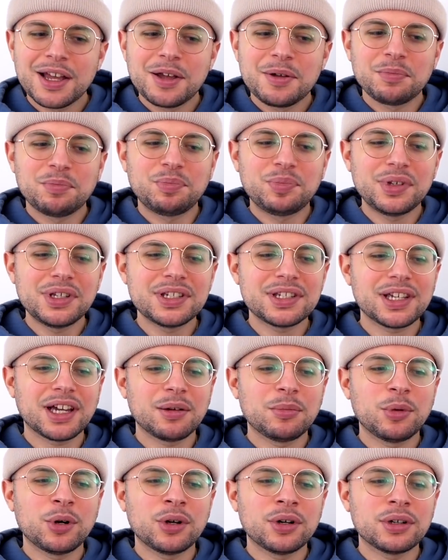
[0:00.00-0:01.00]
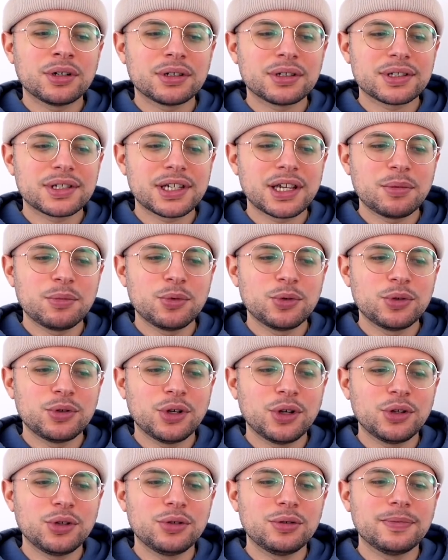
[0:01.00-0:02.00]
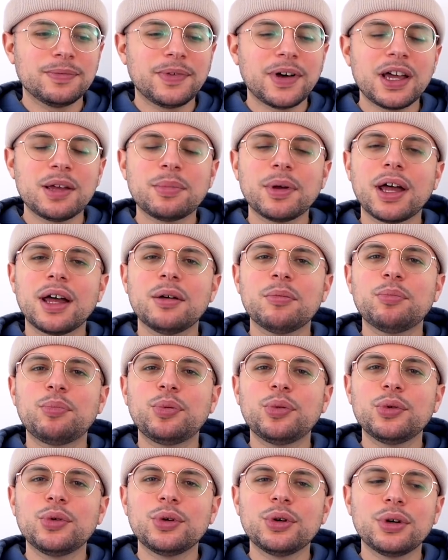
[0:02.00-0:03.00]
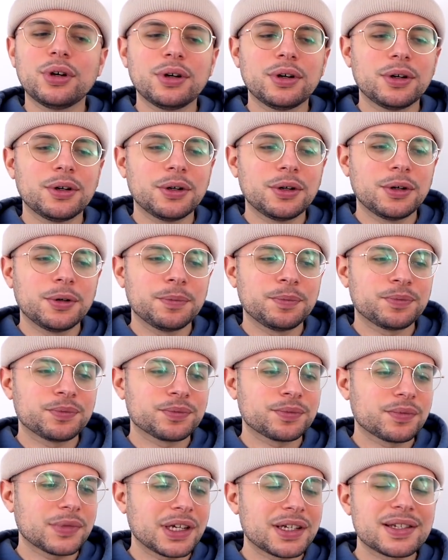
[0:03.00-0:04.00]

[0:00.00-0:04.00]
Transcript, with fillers: Bizarrement, ça me donne une vibe un peu euh,